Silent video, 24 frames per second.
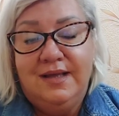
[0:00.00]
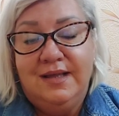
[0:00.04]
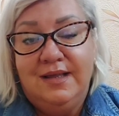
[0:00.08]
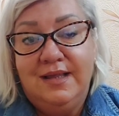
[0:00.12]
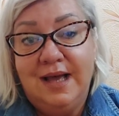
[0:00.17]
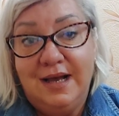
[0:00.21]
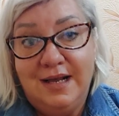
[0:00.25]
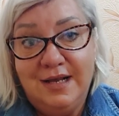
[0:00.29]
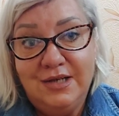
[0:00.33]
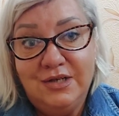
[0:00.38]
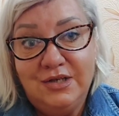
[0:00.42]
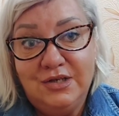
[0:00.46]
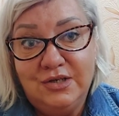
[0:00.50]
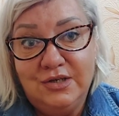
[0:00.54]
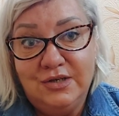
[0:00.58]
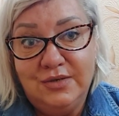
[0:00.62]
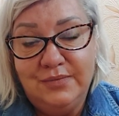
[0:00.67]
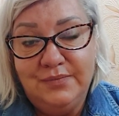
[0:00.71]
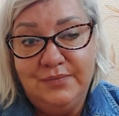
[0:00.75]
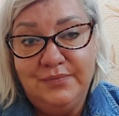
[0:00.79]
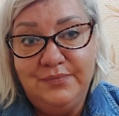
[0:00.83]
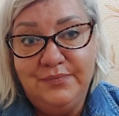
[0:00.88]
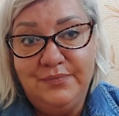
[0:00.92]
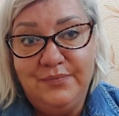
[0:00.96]

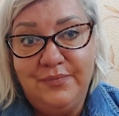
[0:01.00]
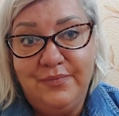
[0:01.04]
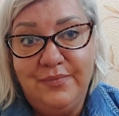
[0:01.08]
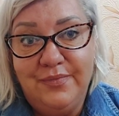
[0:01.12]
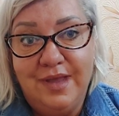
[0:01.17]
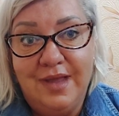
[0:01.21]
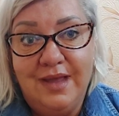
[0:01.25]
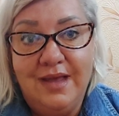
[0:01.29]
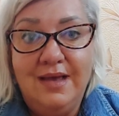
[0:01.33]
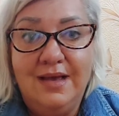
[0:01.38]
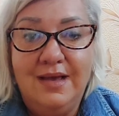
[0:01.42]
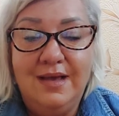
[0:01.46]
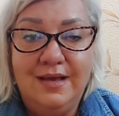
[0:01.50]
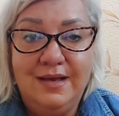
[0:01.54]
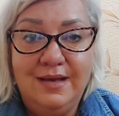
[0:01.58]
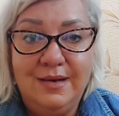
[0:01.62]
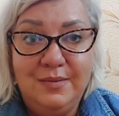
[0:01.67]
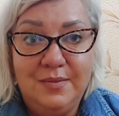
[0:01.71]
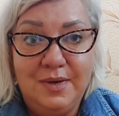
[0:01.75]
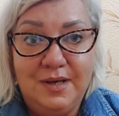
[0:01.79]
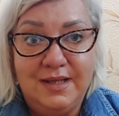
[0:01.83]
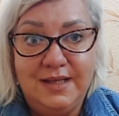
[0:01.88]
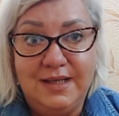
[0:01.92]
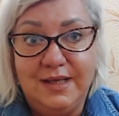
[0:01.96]
Дальше,
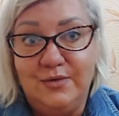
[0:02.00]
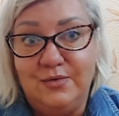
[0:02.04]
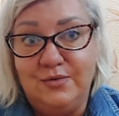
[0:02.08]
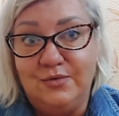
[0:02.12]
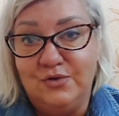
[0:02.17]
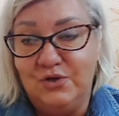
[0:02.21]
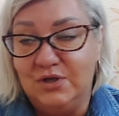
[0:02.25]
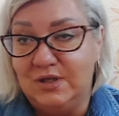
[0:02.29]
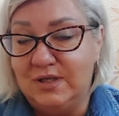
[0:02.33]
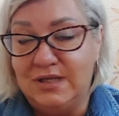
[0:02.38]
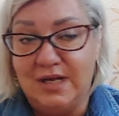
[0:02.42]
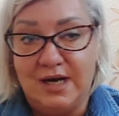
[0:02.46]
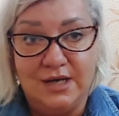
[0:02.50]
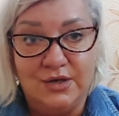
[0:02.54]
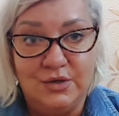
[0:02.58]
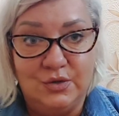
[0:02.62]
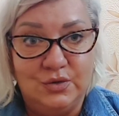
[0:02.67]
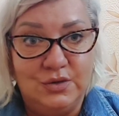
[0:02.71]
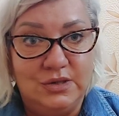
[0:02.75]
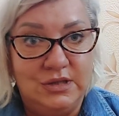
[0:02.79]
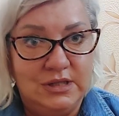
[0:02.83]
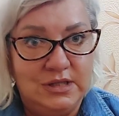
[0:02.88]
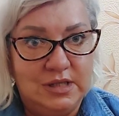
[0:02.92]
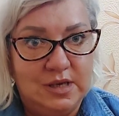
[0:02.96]
ребят, я тоже
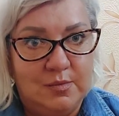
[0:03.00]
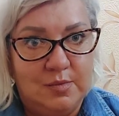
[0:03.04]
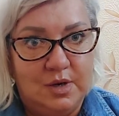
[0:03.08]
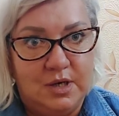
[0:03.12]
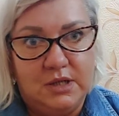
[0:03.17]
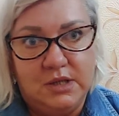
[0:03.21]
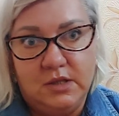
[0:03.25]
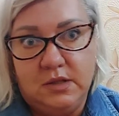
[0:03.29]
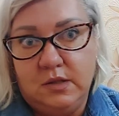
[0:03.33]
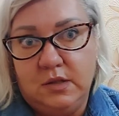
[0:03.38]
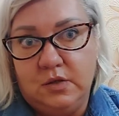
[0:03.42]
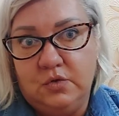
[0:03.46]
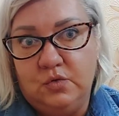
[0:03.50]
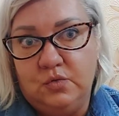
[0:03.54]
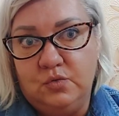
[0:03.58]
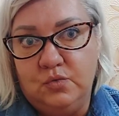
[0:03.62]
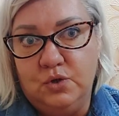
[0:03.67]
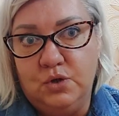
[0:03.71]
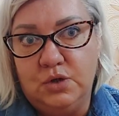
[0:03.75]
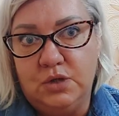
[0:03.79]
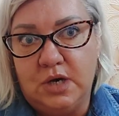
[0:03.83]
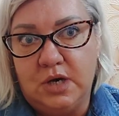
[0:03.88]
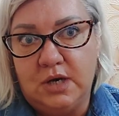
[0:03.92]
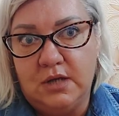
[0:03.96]
сразу не сообразила.
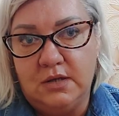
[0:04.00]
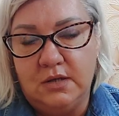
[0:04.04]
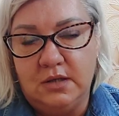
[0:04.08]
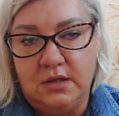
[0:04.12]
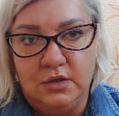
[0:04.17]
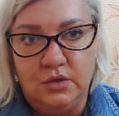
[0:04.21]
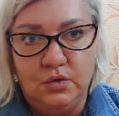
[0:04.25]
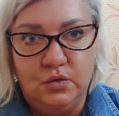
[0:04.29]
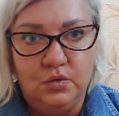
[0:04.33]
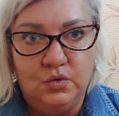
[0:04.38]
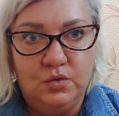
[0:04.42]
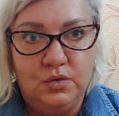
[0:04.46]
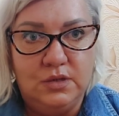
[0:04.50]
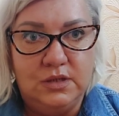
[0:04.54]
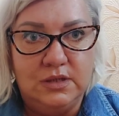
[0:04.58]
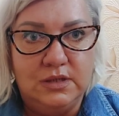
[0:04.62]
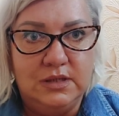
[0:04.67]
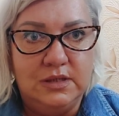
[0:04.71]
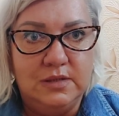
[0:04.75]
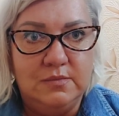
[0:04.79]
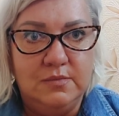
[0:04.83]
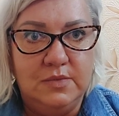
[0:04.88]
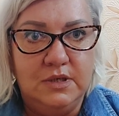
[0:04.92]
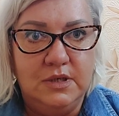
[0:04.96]
Думаю, странно, идут с
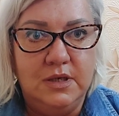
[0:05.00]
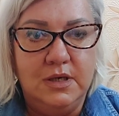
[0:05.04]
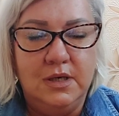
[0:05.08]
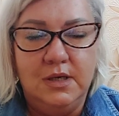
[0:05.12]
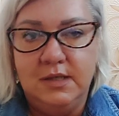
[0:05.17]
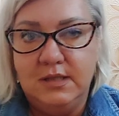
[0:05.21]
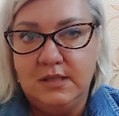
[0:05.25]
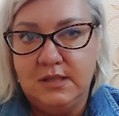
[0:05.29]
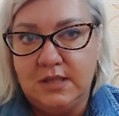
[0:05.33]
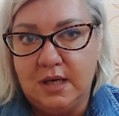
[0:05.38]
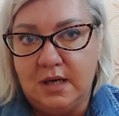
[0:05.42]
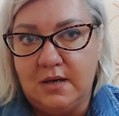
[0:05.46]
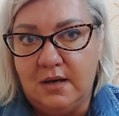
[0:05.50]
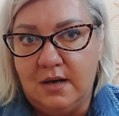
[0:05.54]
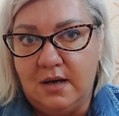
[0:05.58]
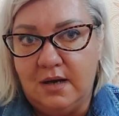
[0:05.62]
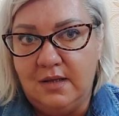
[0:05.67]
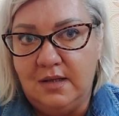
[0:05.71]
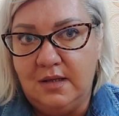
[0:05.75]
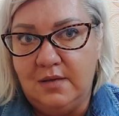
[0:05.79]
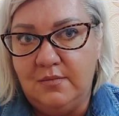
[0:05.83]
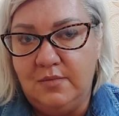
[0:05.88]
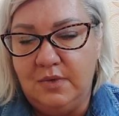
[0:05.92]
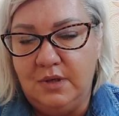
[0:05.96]
этими
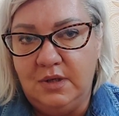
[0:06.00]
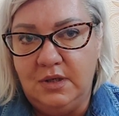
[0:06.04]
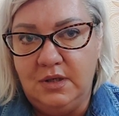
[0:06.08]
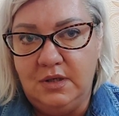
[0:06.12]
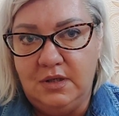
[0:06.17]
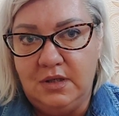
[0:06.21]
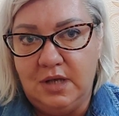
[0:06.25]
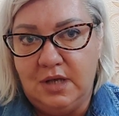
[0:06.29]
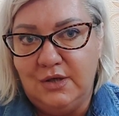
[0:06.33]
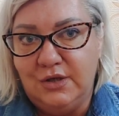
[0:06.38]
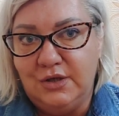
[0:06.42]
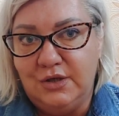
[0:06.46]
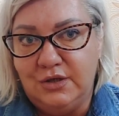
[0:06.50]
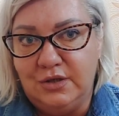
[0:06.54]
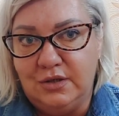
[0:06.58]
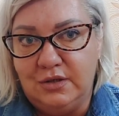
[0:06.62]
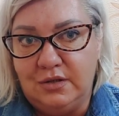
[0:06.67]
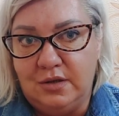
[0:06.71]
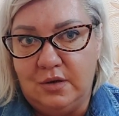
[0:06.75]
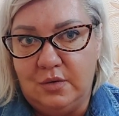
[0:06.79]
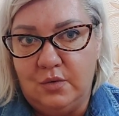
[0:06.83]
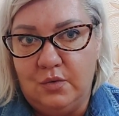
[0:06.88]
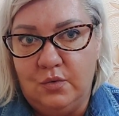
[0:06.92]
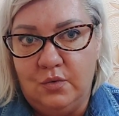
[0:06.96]
стаканами и тащат
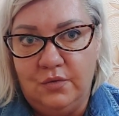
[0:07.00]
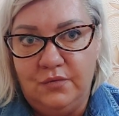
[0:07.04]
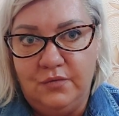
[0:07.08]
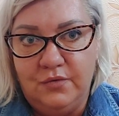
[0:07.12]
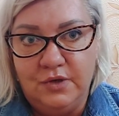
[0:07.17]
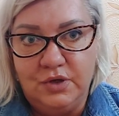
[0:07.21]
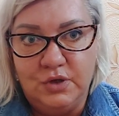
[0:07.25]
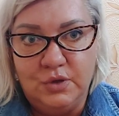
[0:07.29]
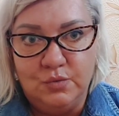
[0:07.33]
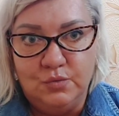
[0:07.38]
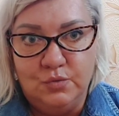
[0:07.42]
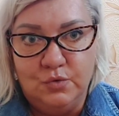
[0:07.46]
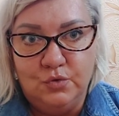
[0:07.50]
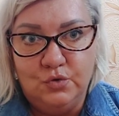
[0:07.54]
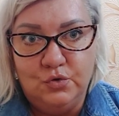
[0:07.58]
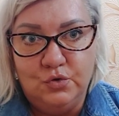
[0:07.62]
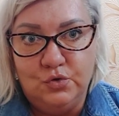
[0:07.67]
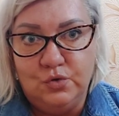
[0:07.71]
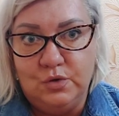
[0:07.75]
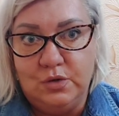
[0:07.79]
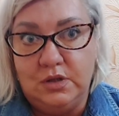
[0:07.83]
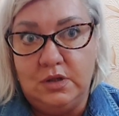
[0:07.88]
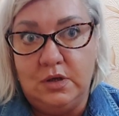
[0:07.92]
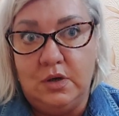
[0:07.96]
это кофе,
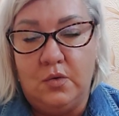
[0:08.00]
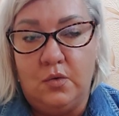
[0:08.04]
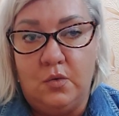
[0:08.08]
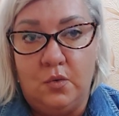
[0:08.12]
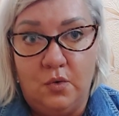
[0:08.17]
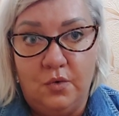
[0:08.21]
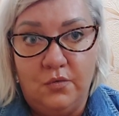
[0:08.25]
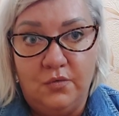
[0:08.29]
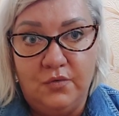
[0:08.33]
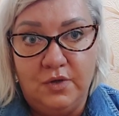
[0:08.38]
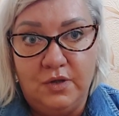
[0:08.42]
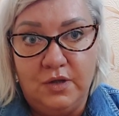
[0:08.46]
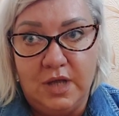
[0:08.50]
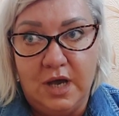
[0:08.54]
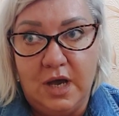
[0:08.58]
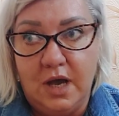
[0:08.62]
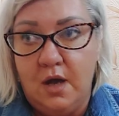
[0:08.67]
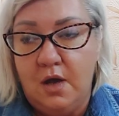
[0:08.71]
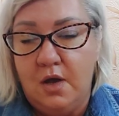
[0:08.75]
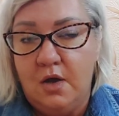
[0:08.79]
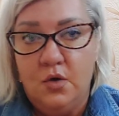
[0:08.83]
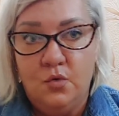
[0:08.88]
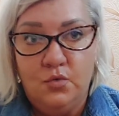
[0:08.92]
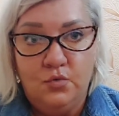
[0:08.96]
смокчут это кофе,
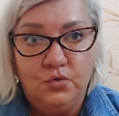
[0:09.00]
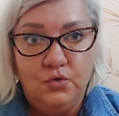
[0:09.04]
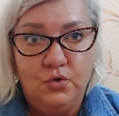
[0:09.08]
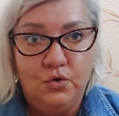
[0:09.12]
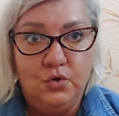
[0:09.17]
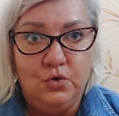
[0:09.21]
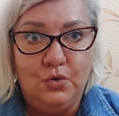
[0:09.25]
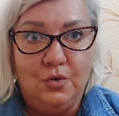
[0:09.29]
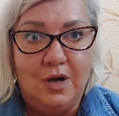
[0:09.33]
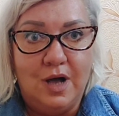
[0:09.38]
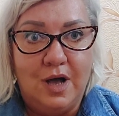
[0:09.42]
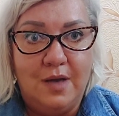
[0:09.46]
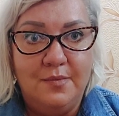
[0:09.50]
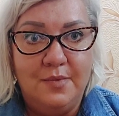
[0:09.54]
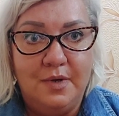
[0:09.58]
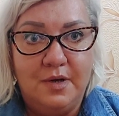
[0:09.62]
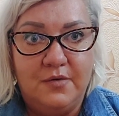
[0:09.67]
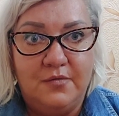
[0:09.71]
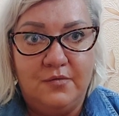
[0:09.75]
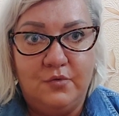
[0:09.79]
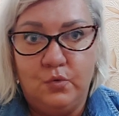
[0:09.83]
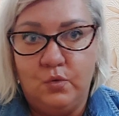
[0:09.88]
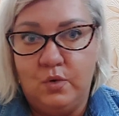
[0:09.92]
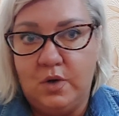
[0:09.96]
да. У нее
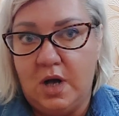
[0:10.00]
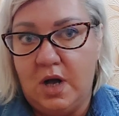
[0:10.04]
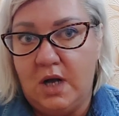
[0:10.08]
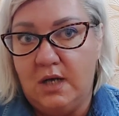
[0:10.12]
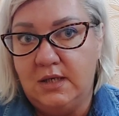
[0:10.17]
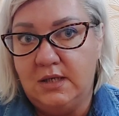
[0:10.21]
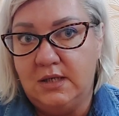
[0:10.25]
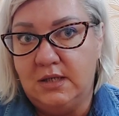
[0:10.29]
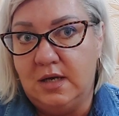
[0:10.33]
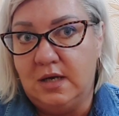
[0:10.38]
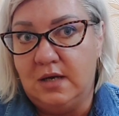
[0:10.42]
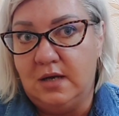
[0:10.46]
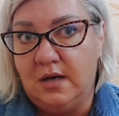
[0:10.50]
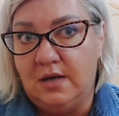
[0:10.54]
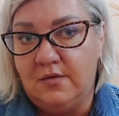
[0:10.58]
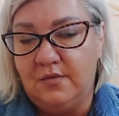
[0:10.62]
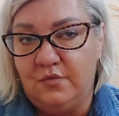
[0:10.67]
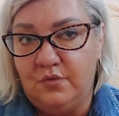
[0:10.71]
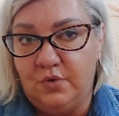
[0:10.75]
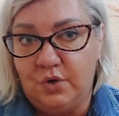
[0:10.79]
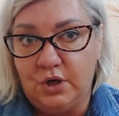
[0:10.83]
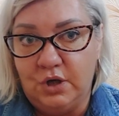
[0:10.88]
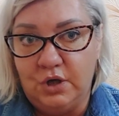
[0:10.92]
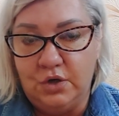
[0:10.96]
камера в руках,
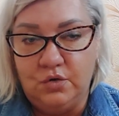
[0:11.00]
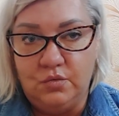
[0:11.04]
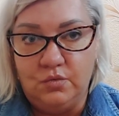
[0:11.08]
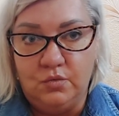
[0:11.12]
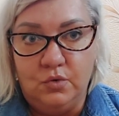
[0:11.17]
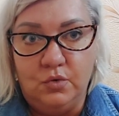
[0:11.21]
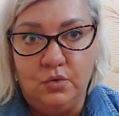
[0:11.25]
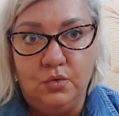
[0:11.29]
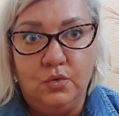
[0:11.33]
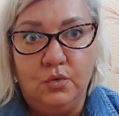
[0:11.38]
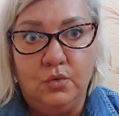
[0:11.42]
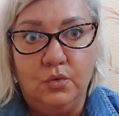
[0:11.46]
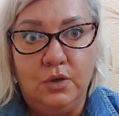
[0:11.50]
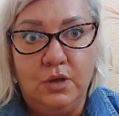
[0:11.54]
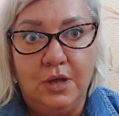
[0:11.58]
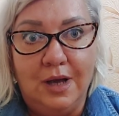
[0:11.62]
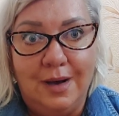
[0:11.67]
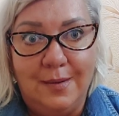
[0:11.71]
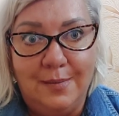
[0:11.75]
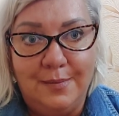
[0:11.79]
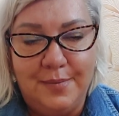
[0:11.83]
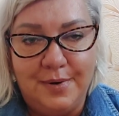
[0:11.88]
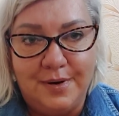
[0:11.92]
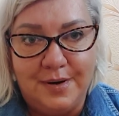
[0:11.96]
стакан в руке. Думаю,
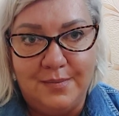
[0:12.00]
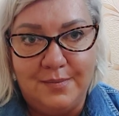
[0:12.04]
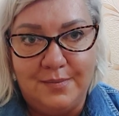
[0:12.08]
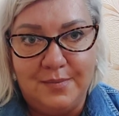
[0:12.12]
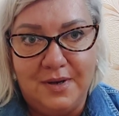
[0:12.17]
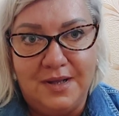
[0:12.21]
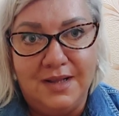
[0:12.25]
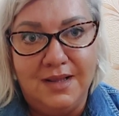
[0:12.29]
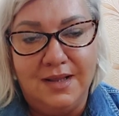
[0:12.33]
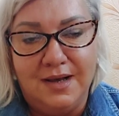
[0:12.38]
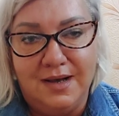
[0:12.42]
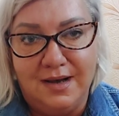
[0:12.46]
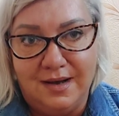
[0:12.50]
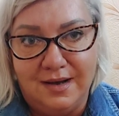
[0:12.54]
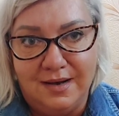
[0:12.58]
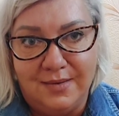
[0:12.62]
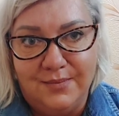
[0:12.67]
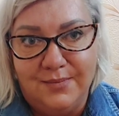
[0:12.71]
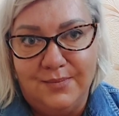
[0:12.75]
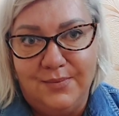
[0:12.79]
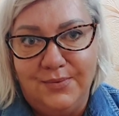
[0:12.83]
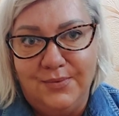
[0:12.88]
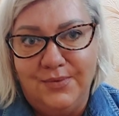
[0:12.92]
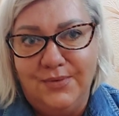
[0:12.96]
куда пропал
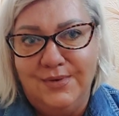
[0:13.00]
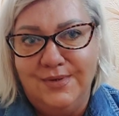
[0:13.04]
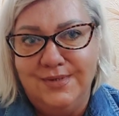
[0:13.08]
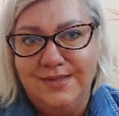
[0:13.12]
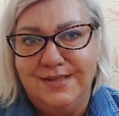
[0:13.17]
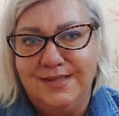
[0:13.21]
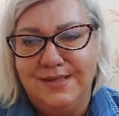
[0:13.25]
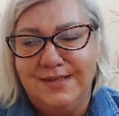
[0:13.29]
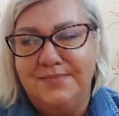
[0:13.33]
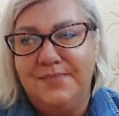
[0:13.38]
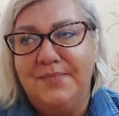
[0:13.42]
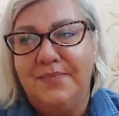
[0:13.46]
арбуз?